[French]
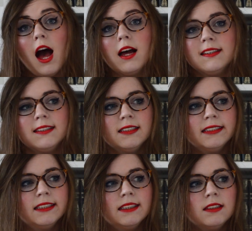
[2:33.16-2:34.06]

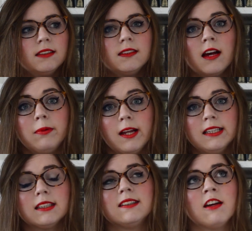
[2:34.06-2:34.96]
assez simple à
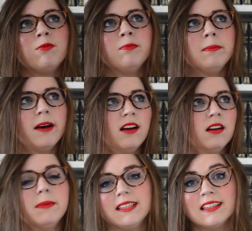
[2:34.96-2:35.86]
lire, simple mais
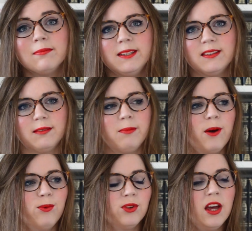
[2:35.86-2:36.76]
pas, pas hein,
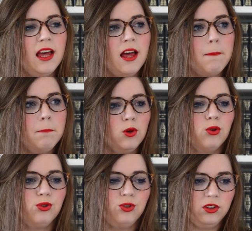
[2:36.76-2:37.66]
par contre.
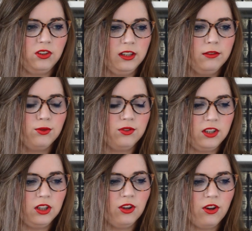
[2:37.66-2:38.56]
Mais c'était des livres, je
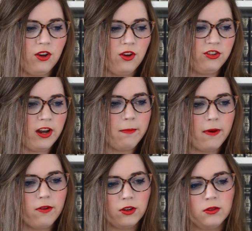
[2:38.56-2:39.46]
sais que j'allais
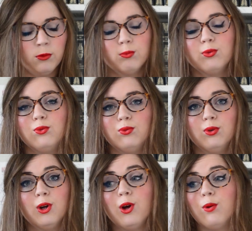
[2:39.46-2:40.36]
pas forcément
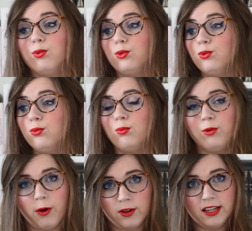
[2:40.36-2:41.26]
beaucoup, beaucoup
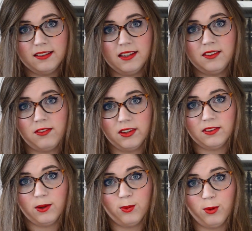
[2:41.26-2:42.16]
me prendre la tête avec
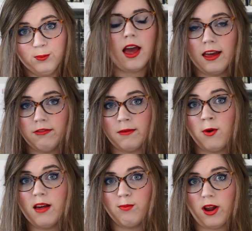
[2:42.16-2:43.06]
ces romans. Et
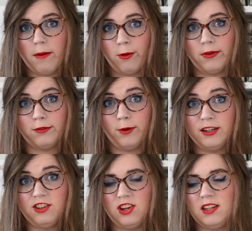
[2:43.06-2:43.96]
vraiment là, pour la première
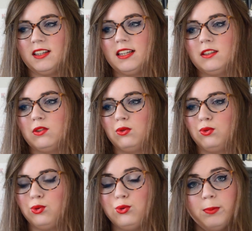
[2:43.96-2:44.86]
fois, j'ai été
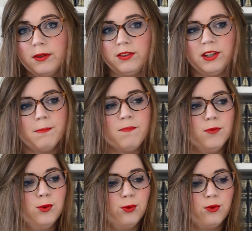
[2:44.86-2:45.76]
stupéfiée
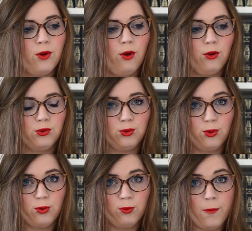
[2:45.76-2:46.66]
devant ce
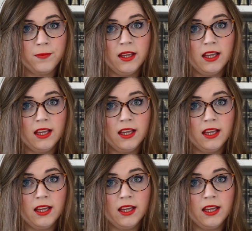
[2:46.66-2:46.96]
roman.